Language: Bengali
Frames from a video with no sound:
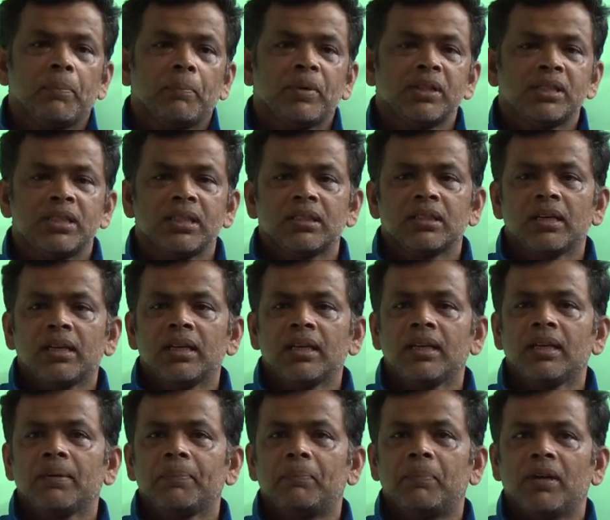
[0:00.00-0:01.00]
বেসিক্যালি
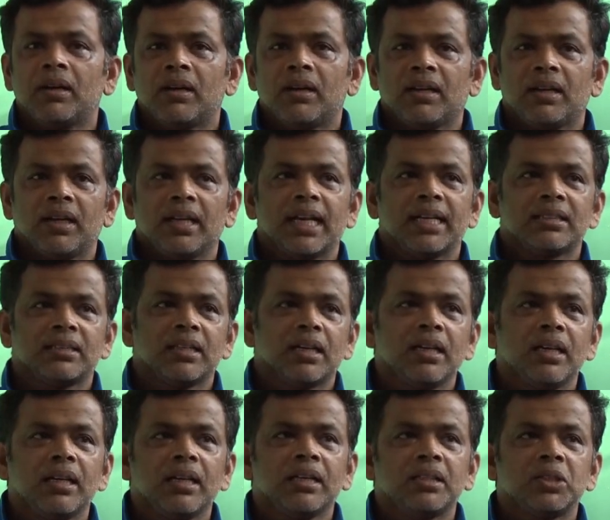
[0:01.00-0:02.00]
ন্যাশনাল
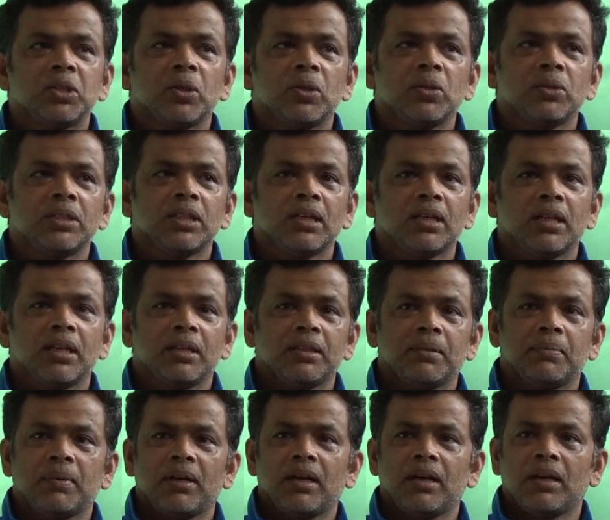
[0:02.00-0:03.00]
লিগের জন্য যে
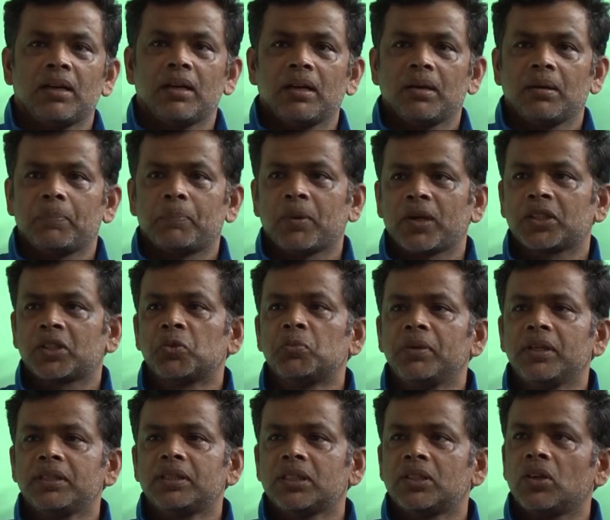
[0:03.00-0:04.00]

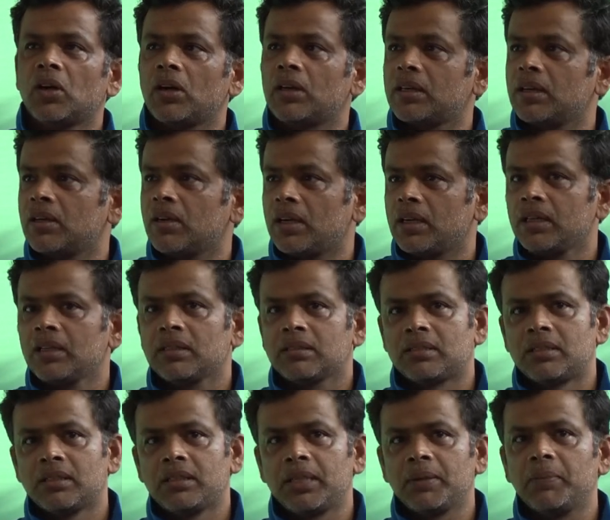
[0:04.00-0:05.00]
প্রাথমিক যে দলটা হয়
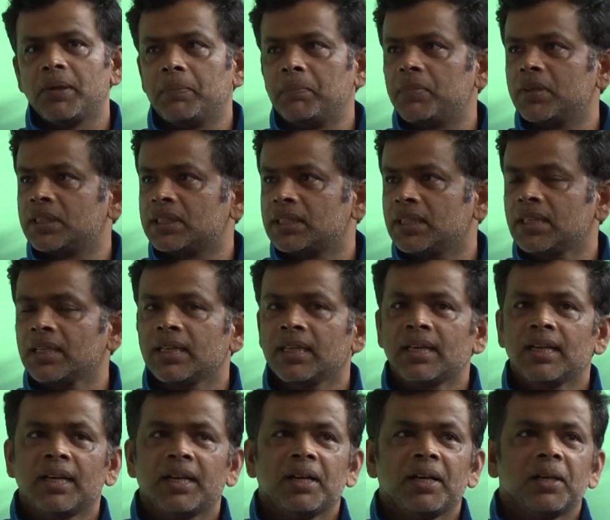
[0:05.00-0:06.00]
থার্টি মেম্বার্সের
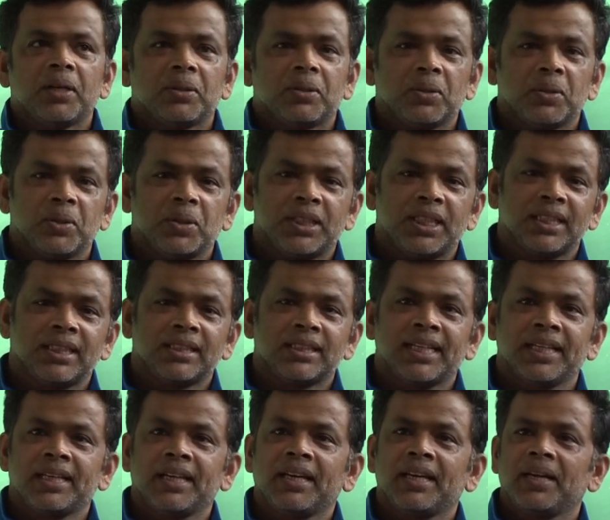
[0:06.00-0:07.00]
তো সেটা
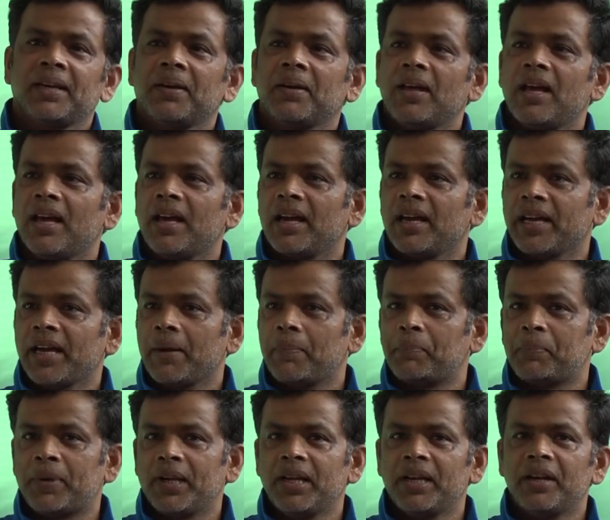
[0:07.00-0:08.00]
থেকে
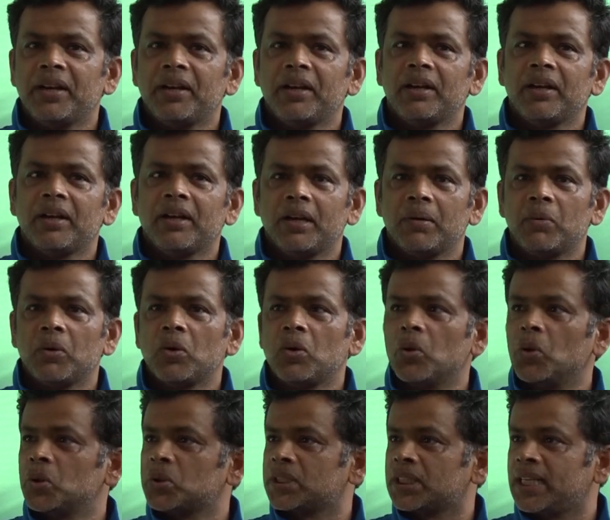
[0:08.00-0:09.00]
ক্যাপ্টেন এবং
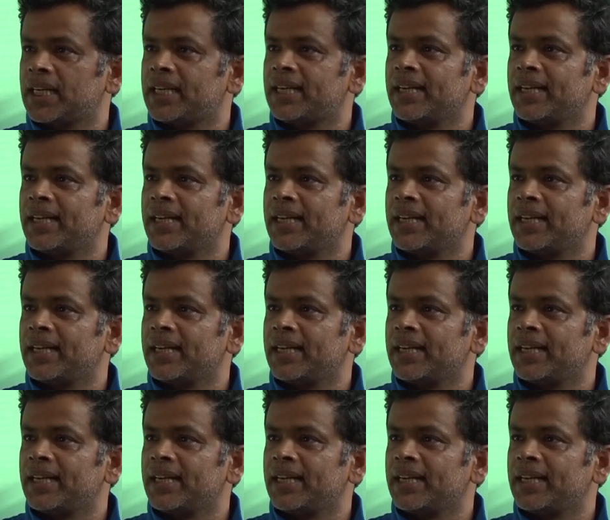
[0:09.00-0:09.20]
কোচকে